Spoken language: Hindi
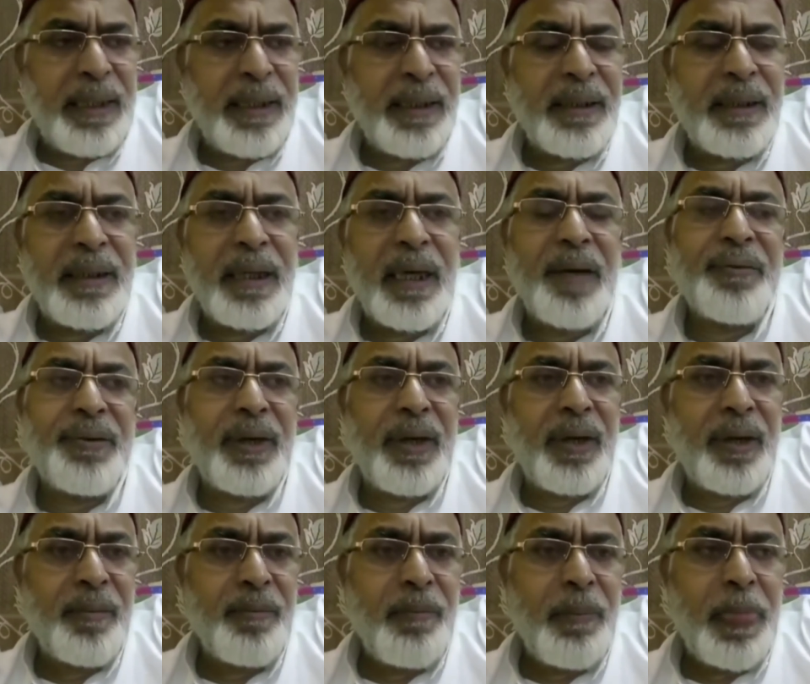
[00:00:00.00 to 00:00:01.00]
कि
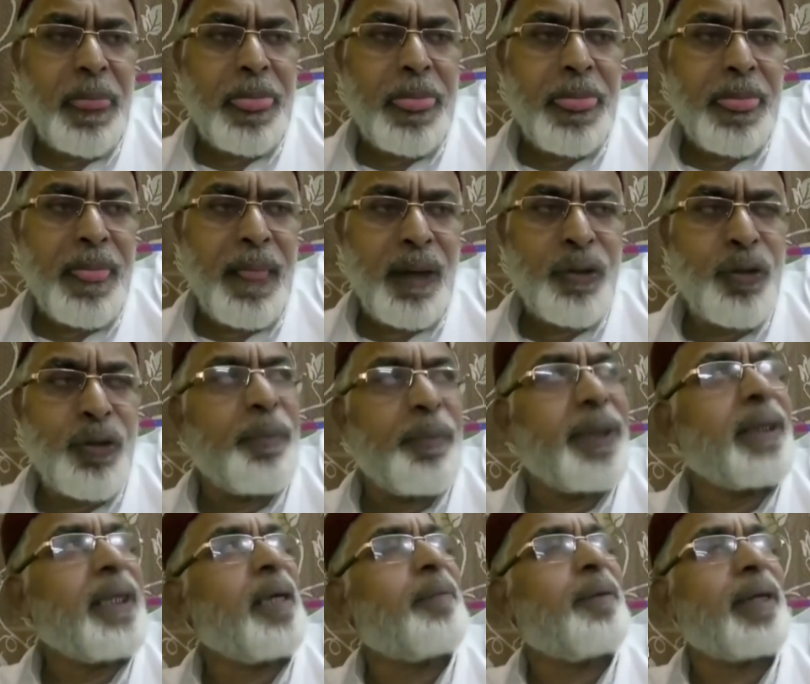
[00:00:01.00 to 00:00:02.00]
इंसाफ का
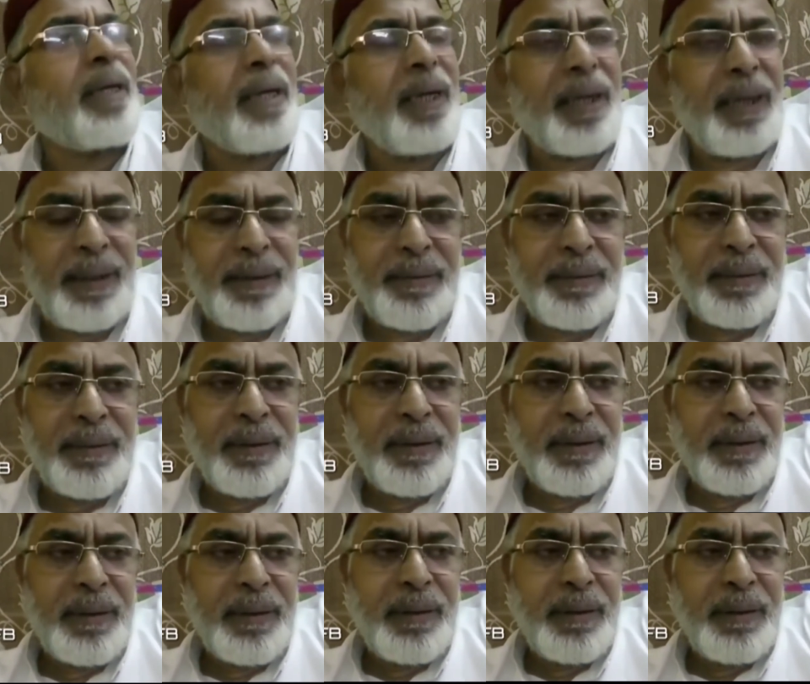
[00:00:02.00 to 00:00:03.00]
जो मंदिर बन रहा
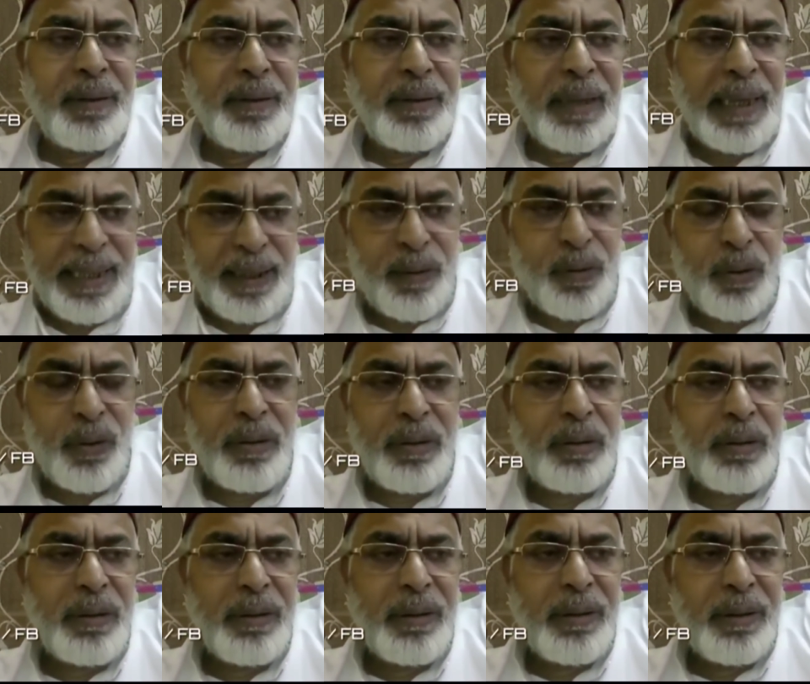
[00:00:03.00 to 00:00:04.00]
है
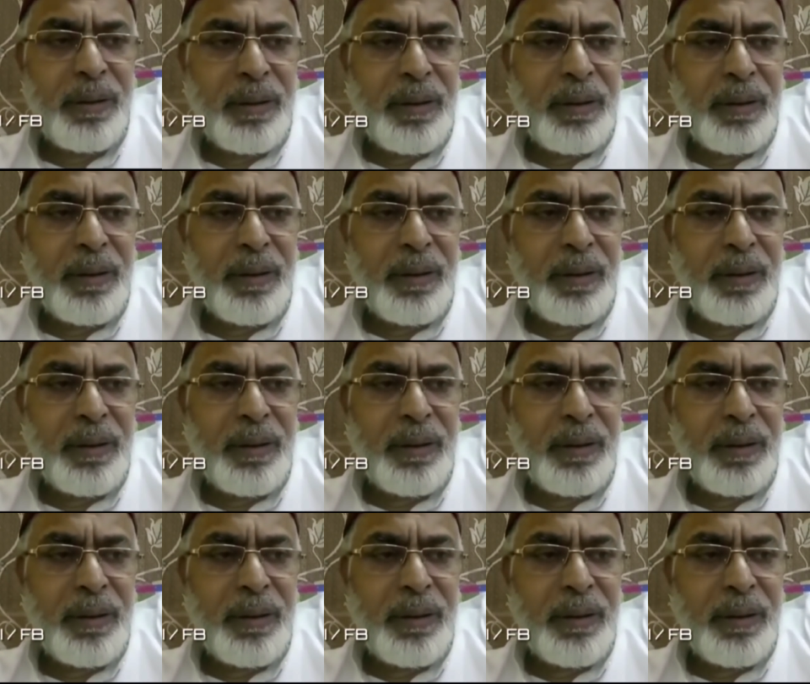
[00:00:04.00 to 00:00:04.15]
कोर्ट